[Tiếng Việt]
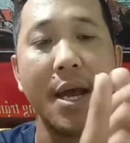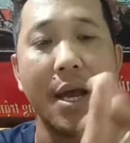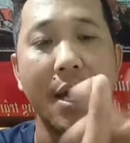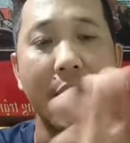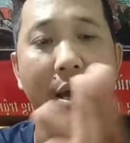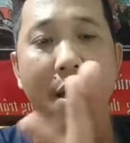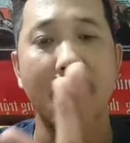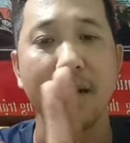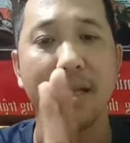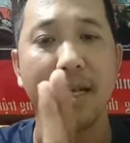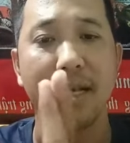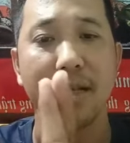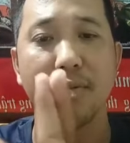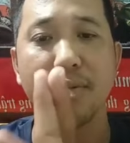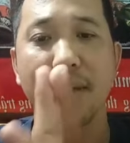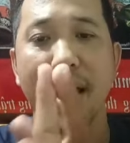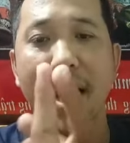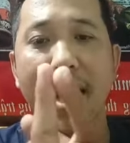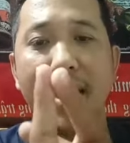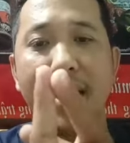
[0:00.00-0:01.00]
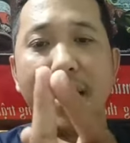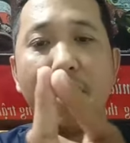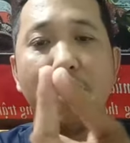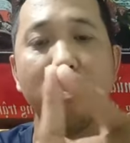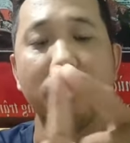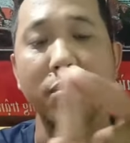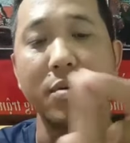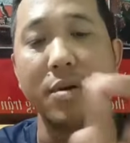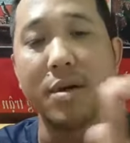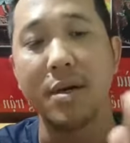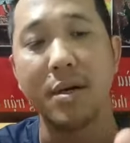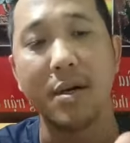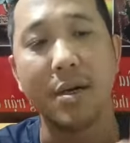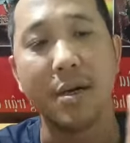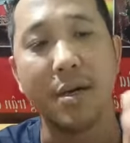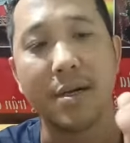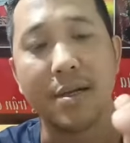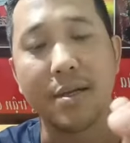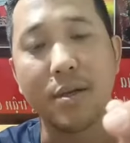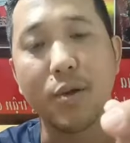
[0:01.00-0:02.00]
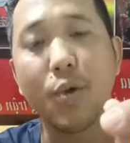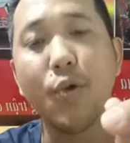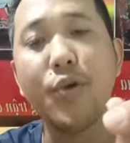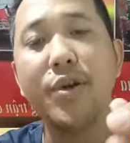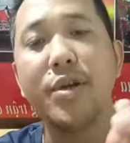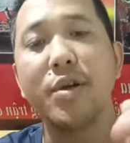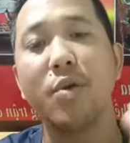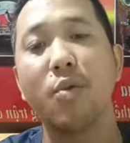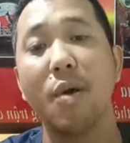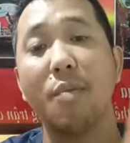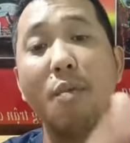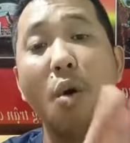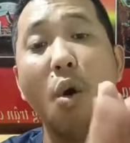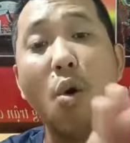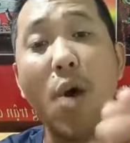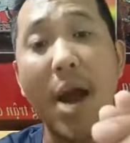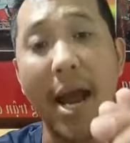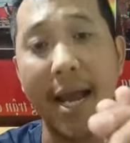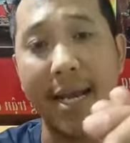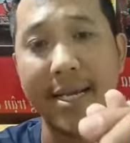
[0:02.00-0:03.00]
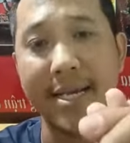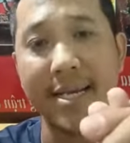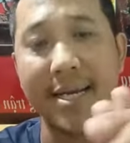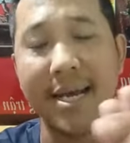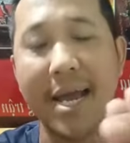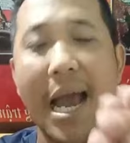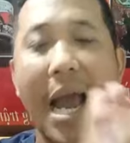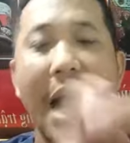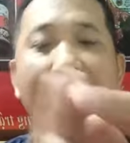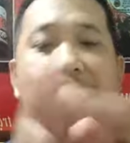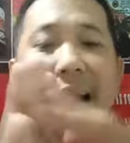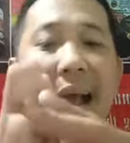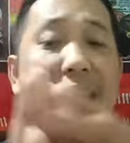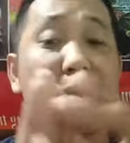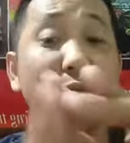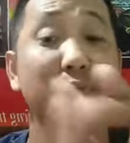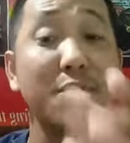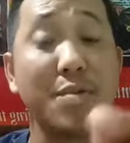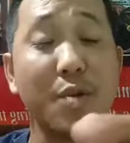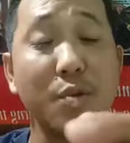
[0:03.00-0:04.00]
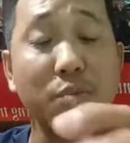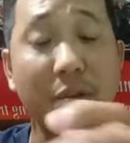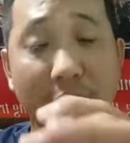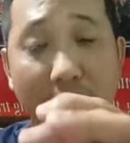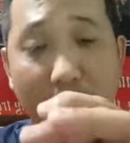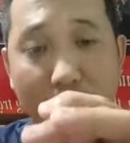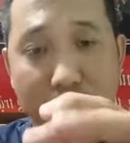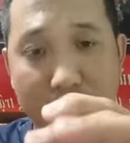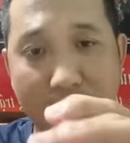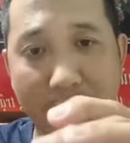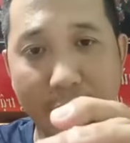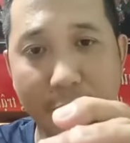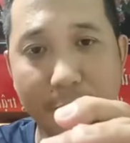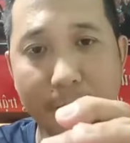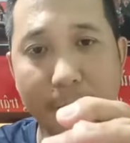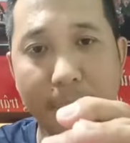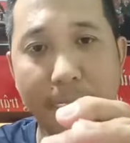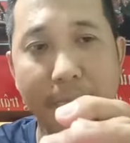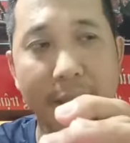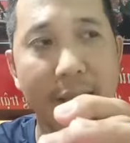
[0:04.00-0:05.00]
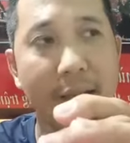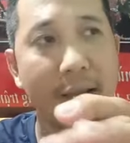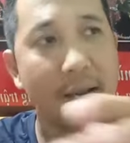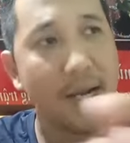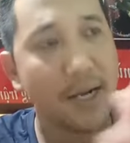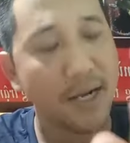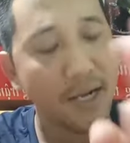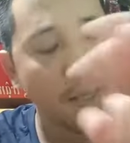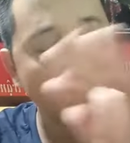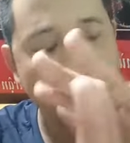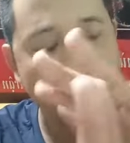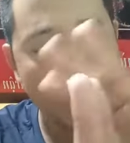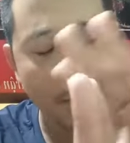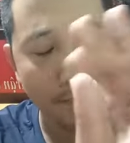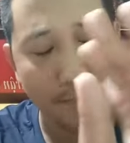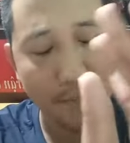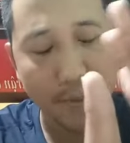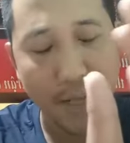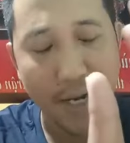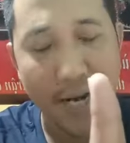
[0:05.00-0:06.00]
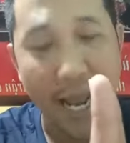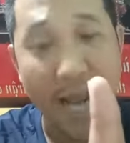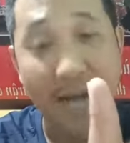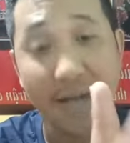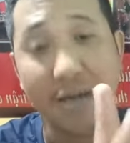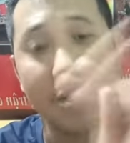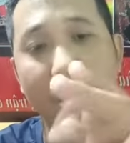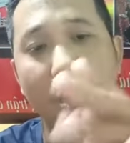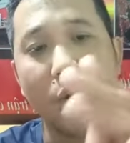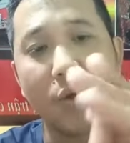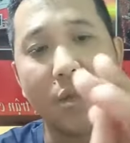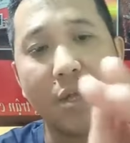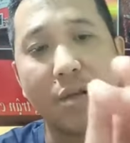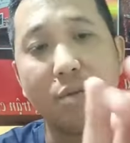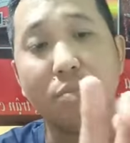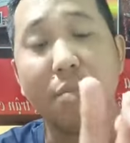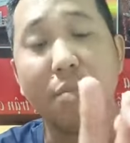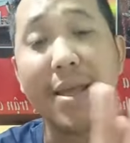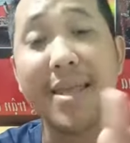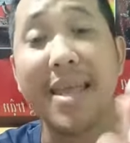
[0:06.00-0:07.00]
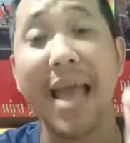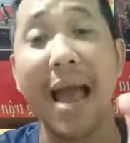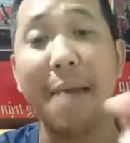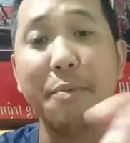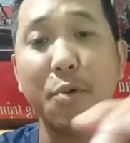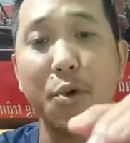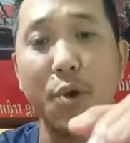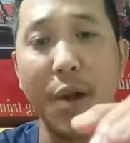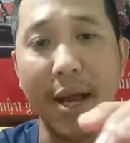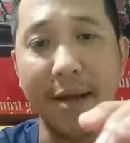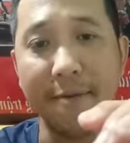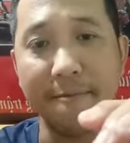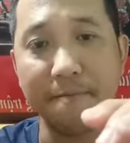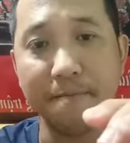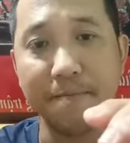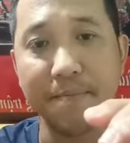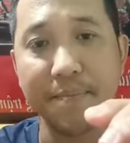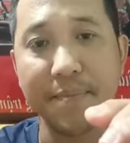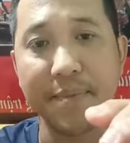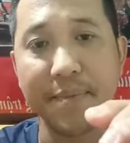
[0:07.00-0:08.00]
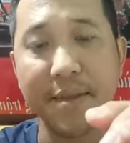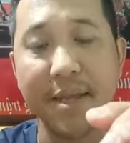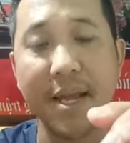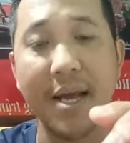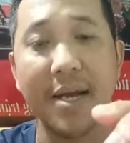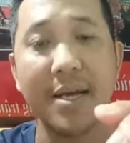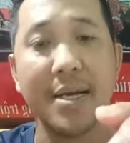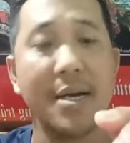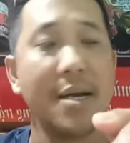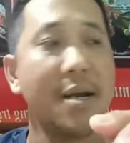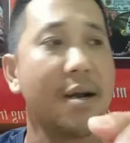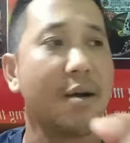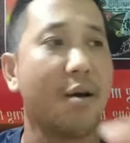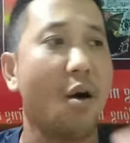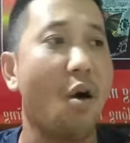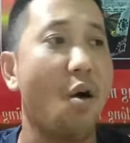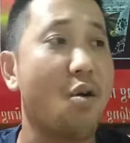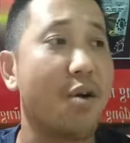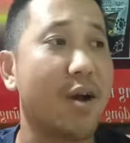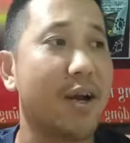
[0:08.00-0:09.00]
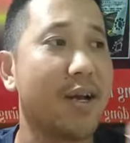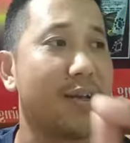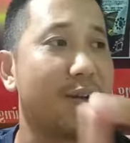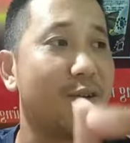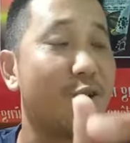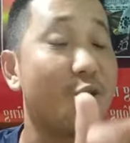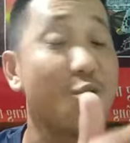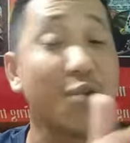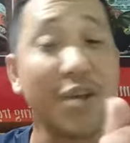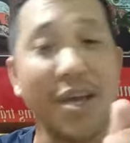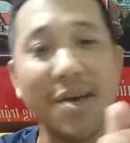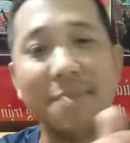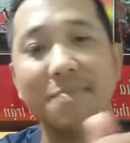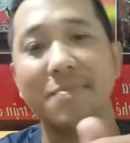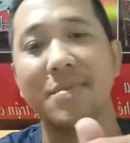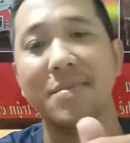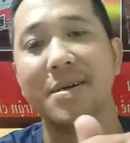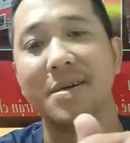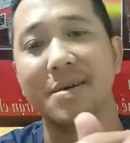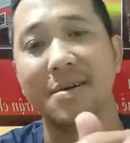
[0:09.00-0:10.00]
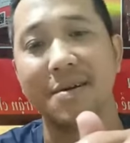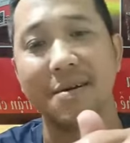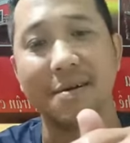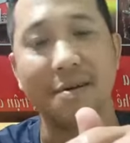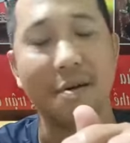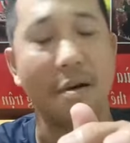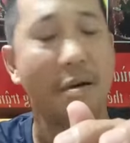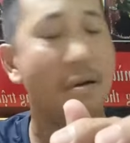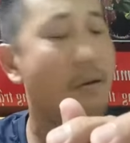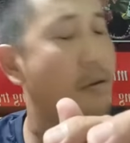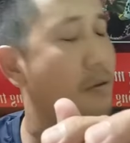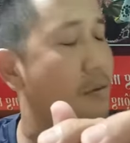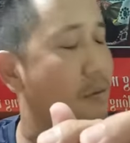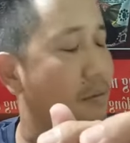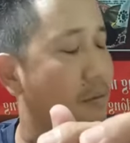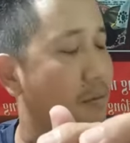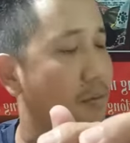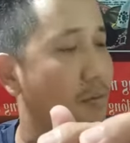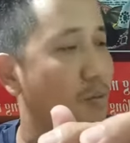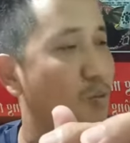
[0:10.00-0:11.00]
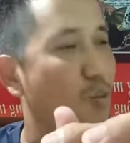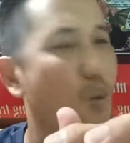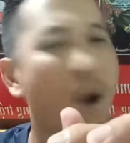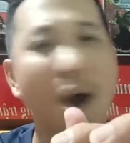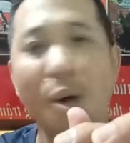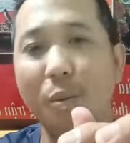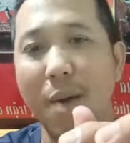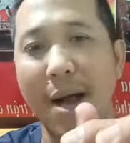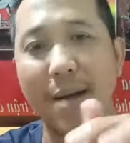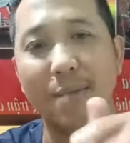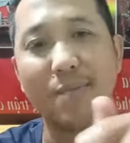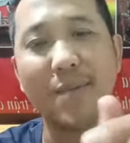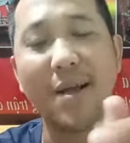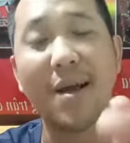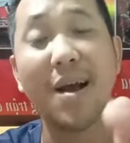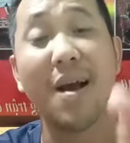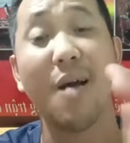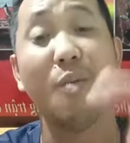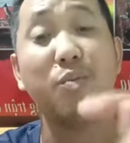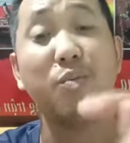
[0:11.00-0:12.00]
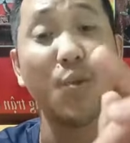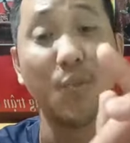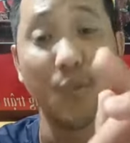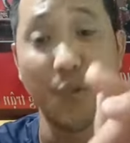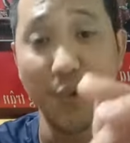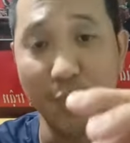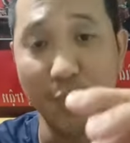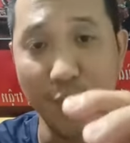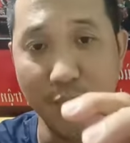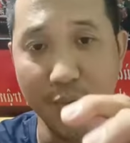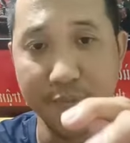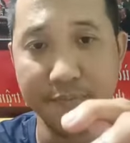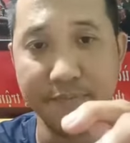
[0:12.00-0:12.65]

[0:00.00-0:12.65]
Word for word: Đó thì chúng ta dùng chuối nó khoảng 4 ngày, 2 ngày chúng ta dùng táo. Khi chim chúng ta đạt lửa rồi thì chúng ta giảm chuối lại nha. Có khi những con chim nó quá hung hăng ta không dùng chuối luôn,